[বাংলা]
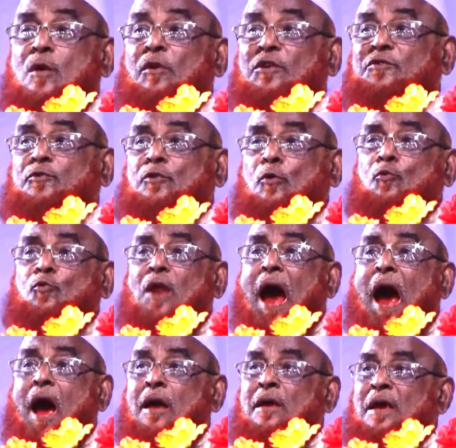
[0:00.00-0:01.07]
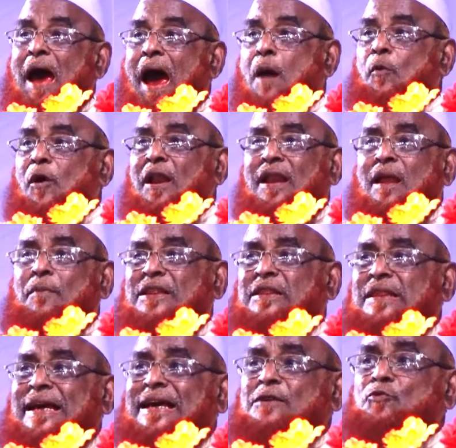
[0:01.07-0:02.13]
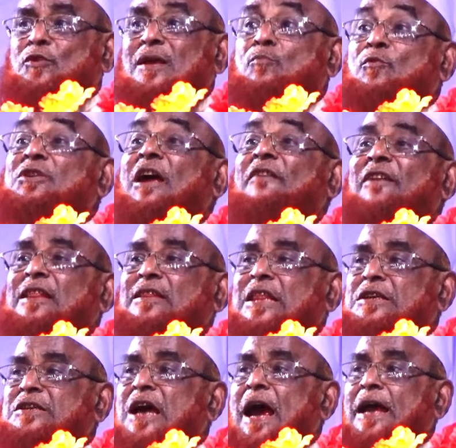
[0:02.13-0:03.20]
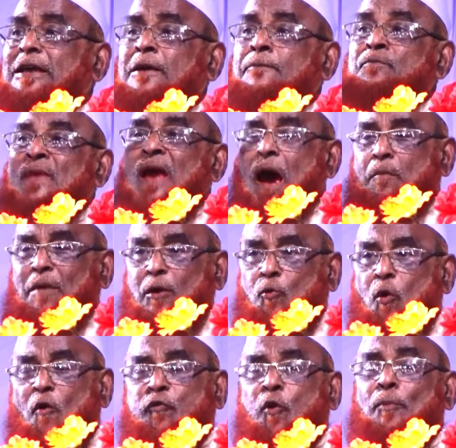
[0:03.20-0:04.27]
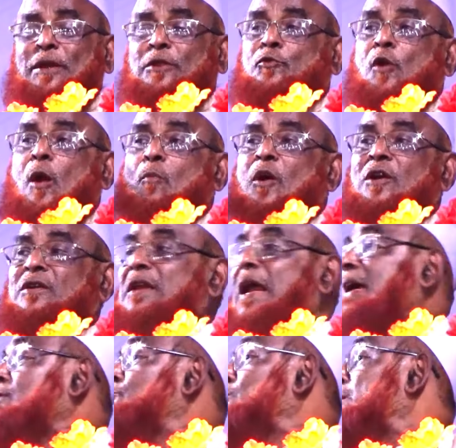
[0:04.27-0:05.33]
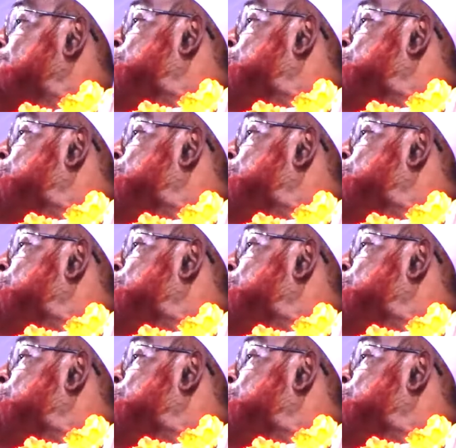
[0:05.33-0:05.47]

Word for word: সমস্ত গুণা আমল নামার থেকে যদি মুছে ফেলতে চাই আমার অপবিত্র মনটাকে যদি